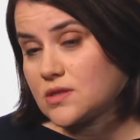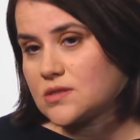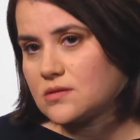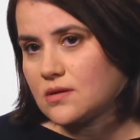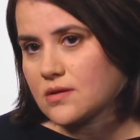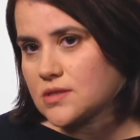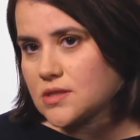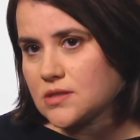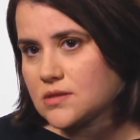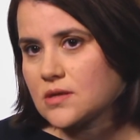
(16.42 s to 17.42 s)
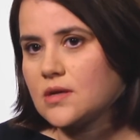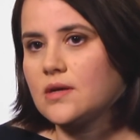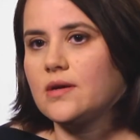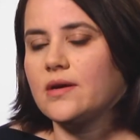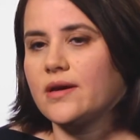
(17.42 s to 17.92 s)
intereses,
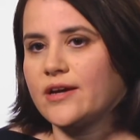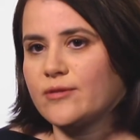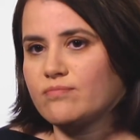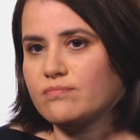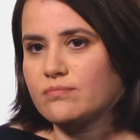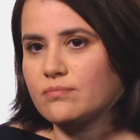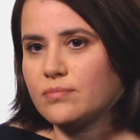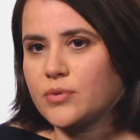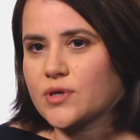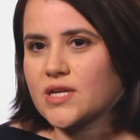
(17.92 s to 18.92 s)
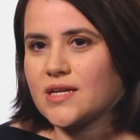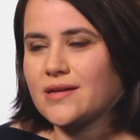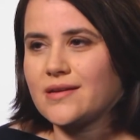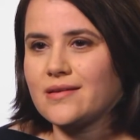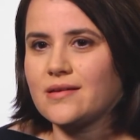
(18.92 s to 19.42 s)

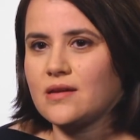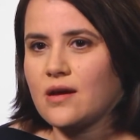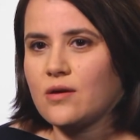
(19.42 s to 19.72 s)
porque